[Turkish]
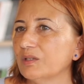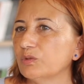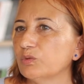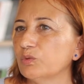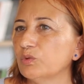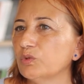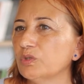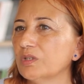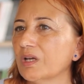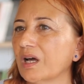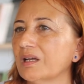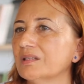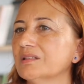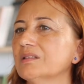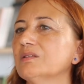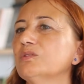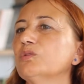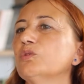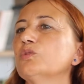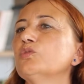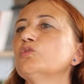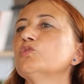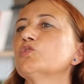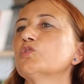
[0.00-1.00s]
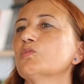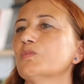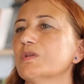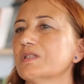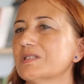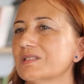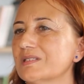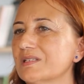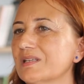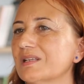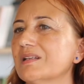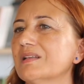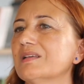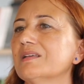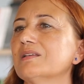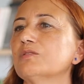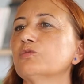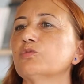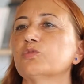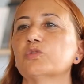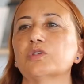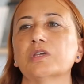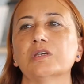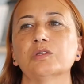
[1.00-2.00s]
dünyanın dönüşmesiyle,
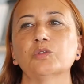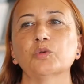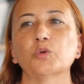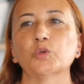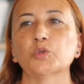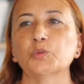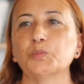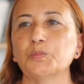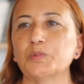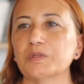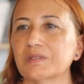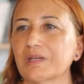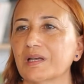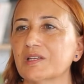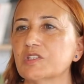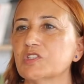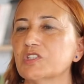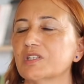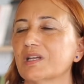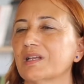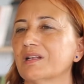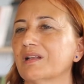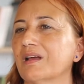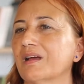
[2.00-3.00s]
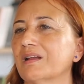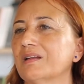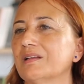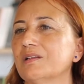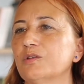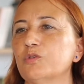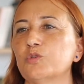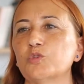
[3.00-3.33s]
Türkiye'de olup biten şeylerle,